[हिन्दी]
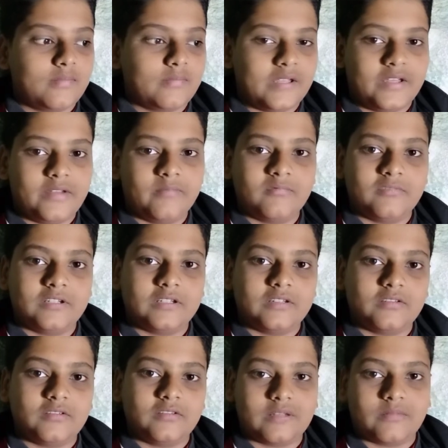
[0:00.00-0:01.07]
में ही मुझे
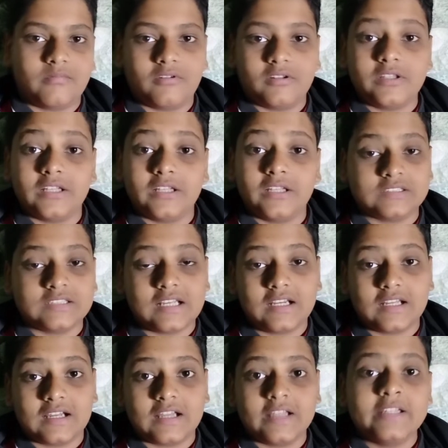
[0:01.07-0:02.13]
जो कि बहुत ही अच्छा
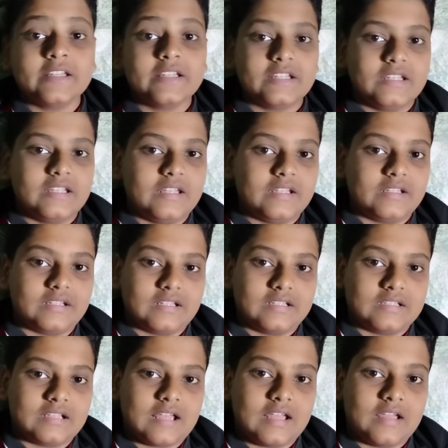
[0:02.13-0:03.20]
लगा ये
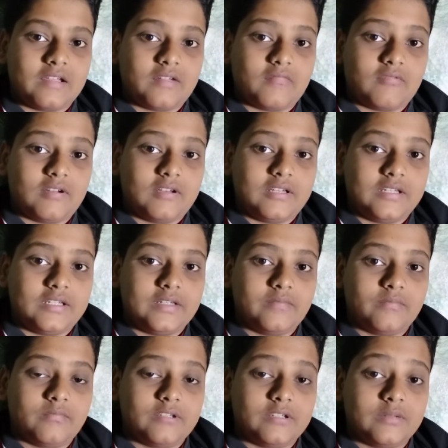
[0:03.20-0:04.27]
कैसा है क्वालिटी
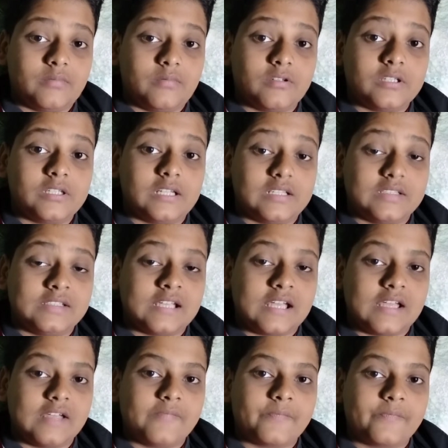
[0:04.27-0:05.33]
मुझे बहुत ही अच्छा
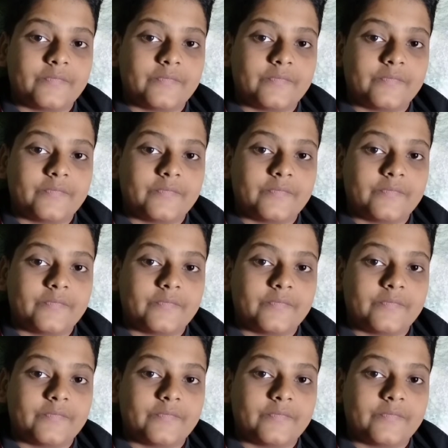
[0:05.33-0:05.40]
है